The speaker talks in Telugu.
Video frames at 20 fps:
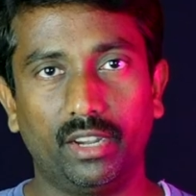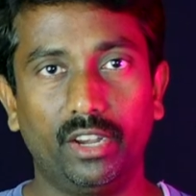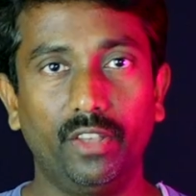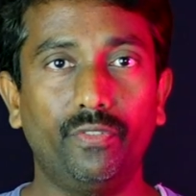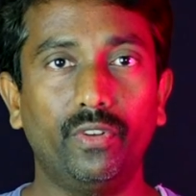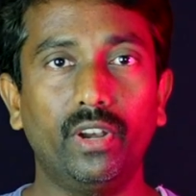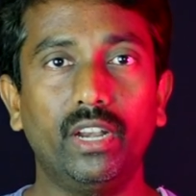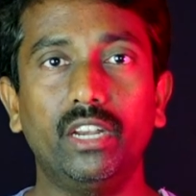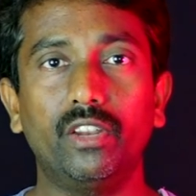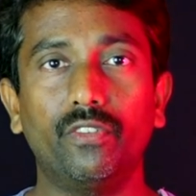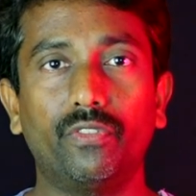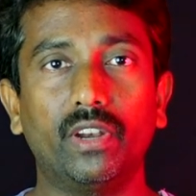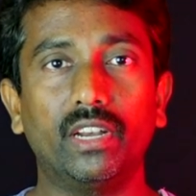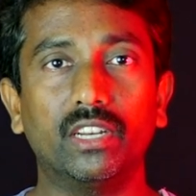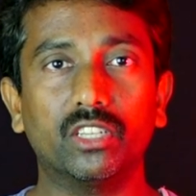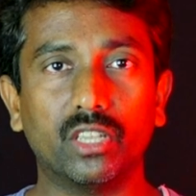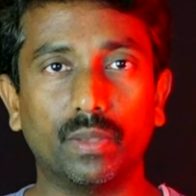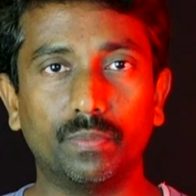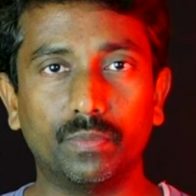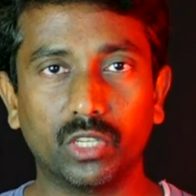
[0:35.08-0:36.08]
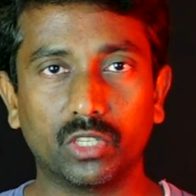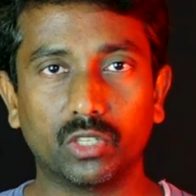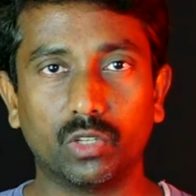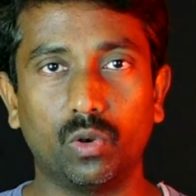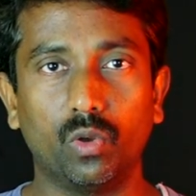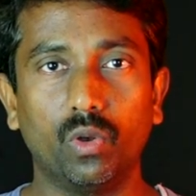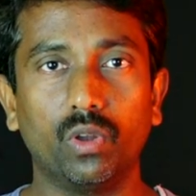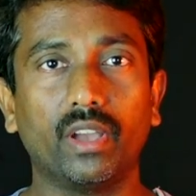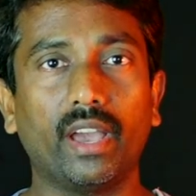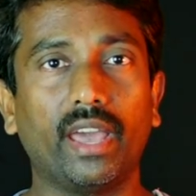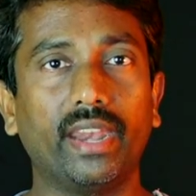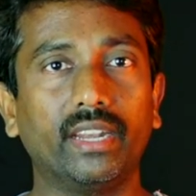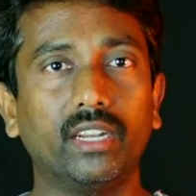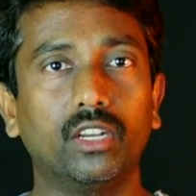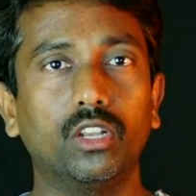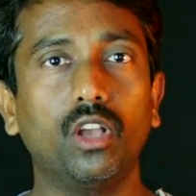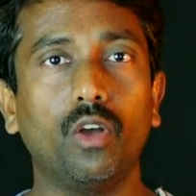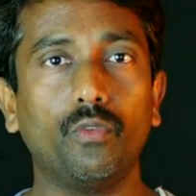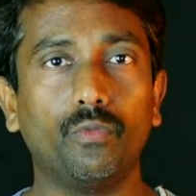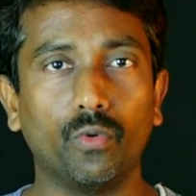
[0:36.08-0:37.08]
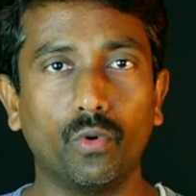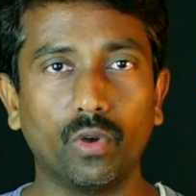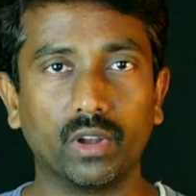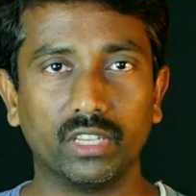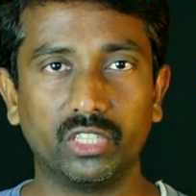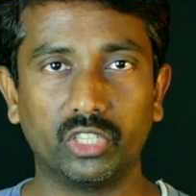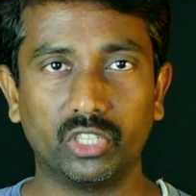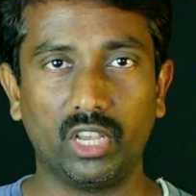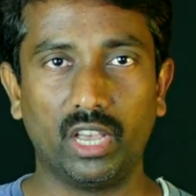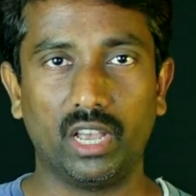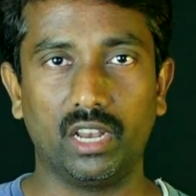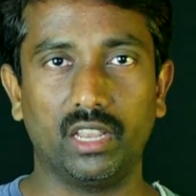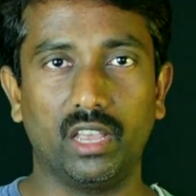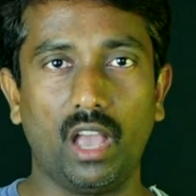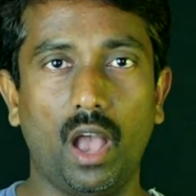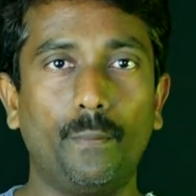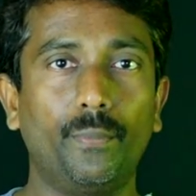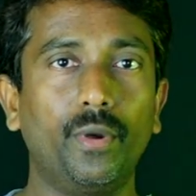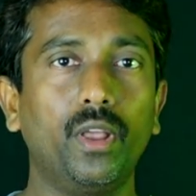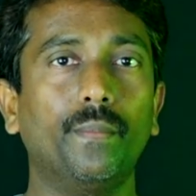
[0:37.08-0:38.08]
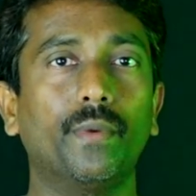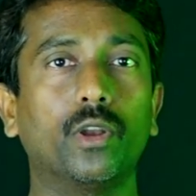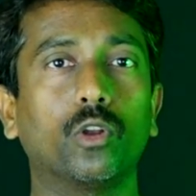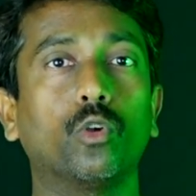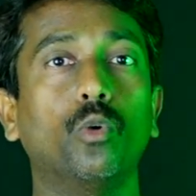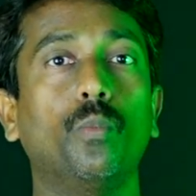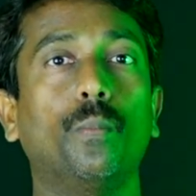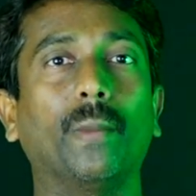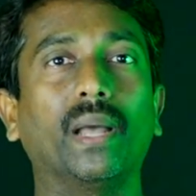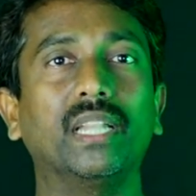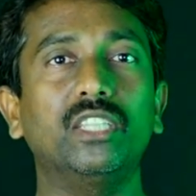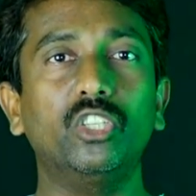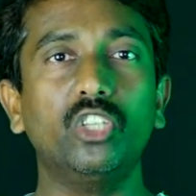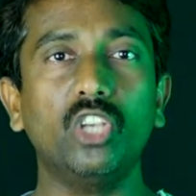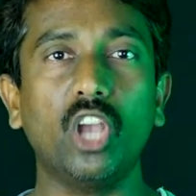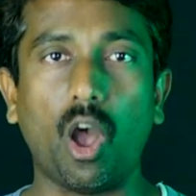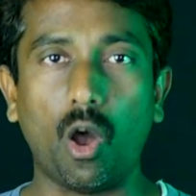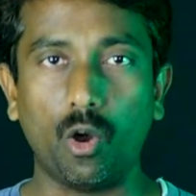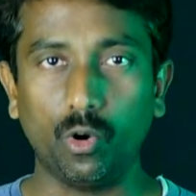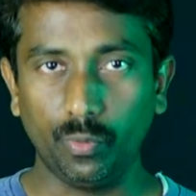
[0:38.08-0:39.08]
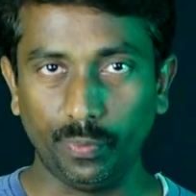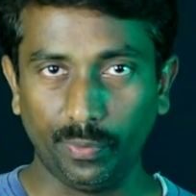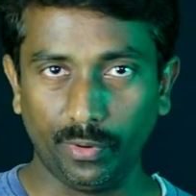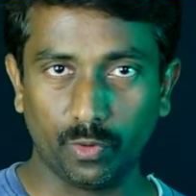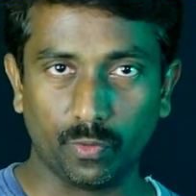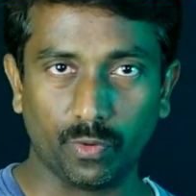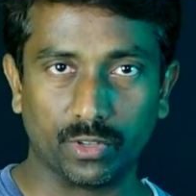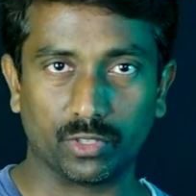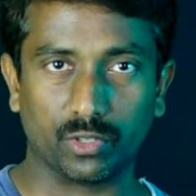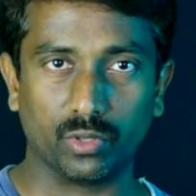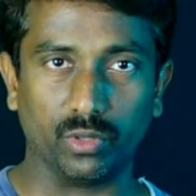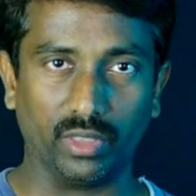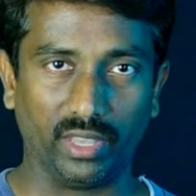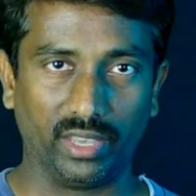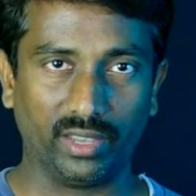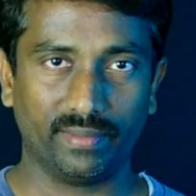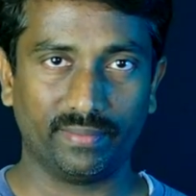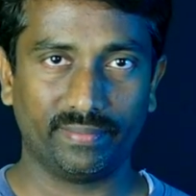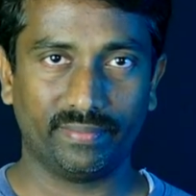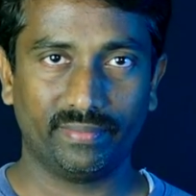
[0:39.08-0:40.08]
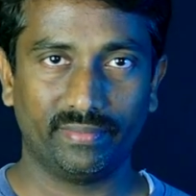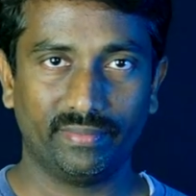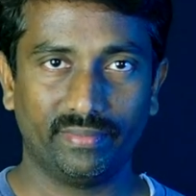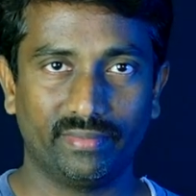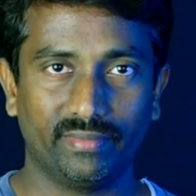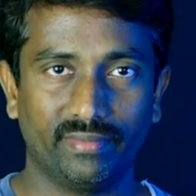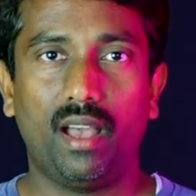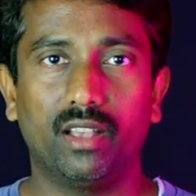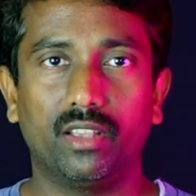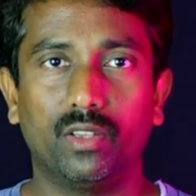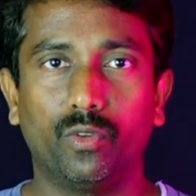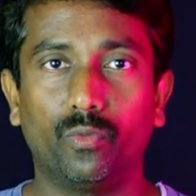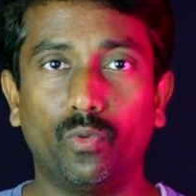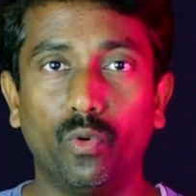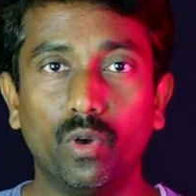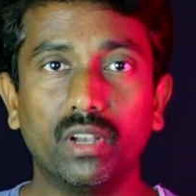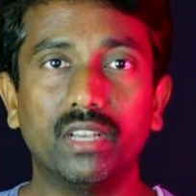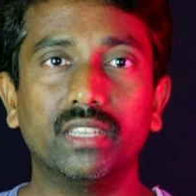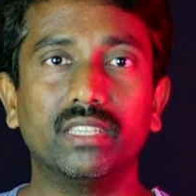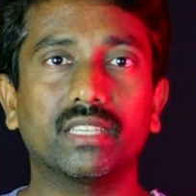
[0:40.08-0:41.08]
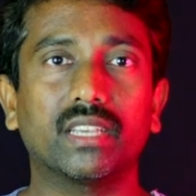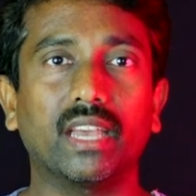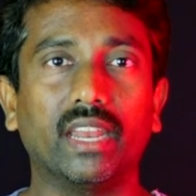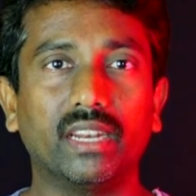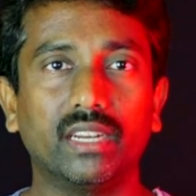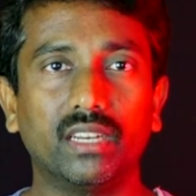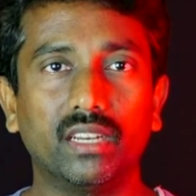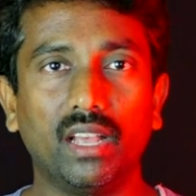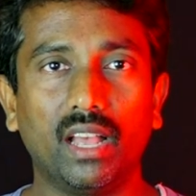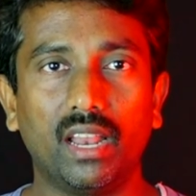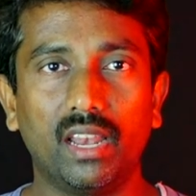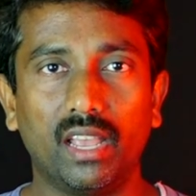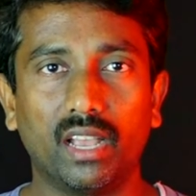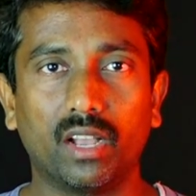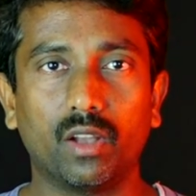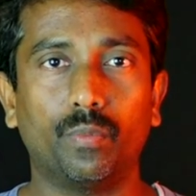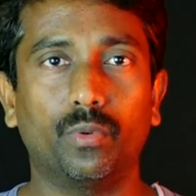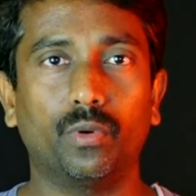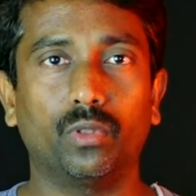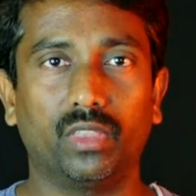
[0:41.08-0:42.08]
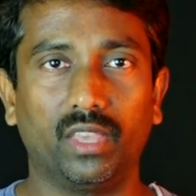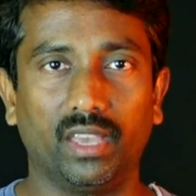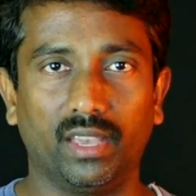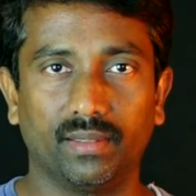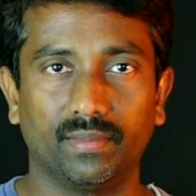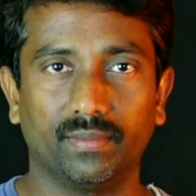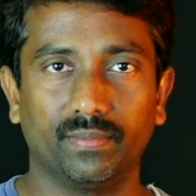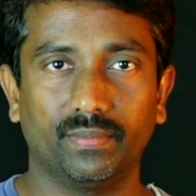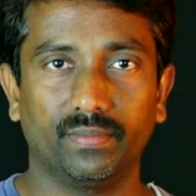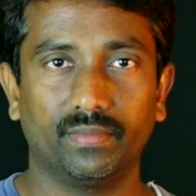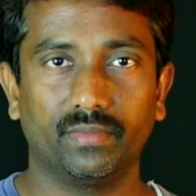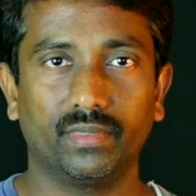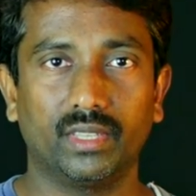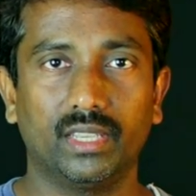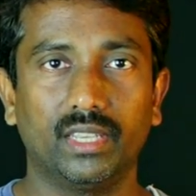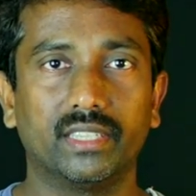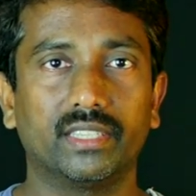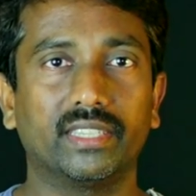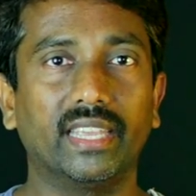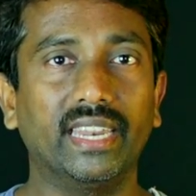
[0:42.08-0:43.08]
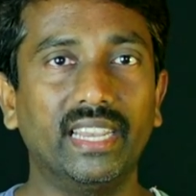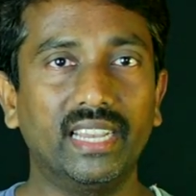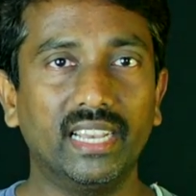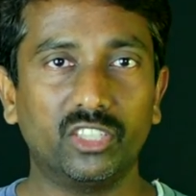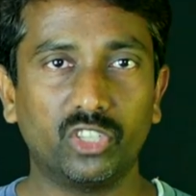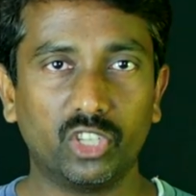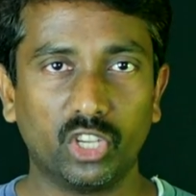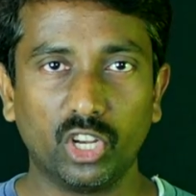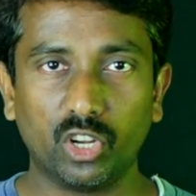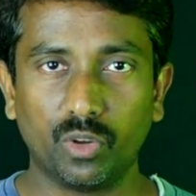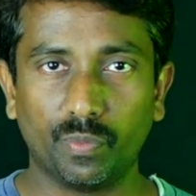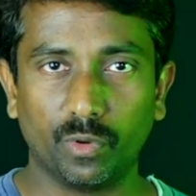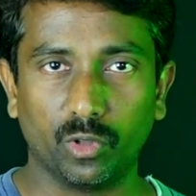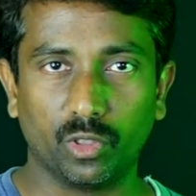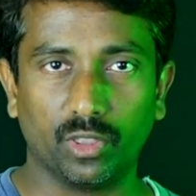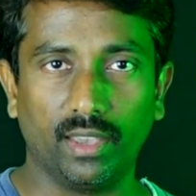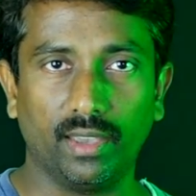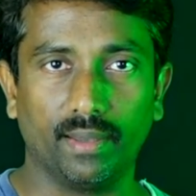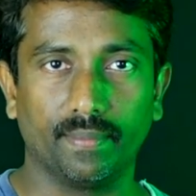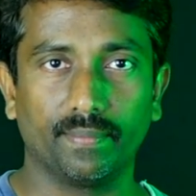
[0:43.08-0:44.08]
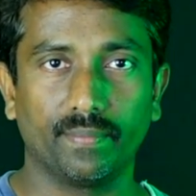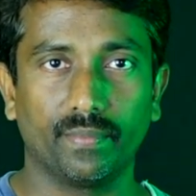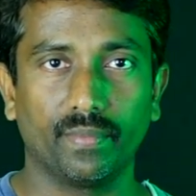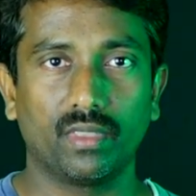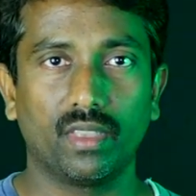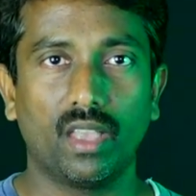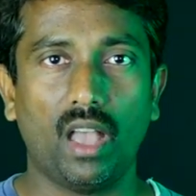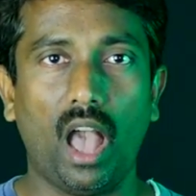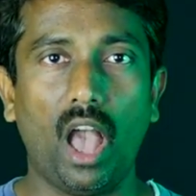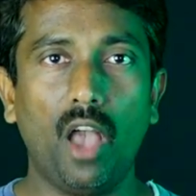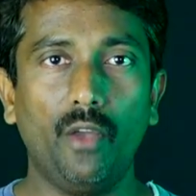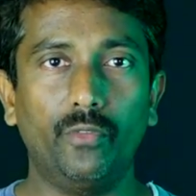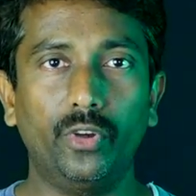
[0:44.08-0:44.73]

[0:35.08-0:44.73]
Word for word: డిఫరెంట్ డిఫరెంట్ సబ్జెక్ట్స్లో కరెక్ట్గా ఫోకస్ చేయాలి అప్పుడే మనకు మంచి అవుట్పుట్ వస్తుంది ఫోకస్ కరెక్ట్గా లేకపోతే సరిగా చేయకపోతే ఆ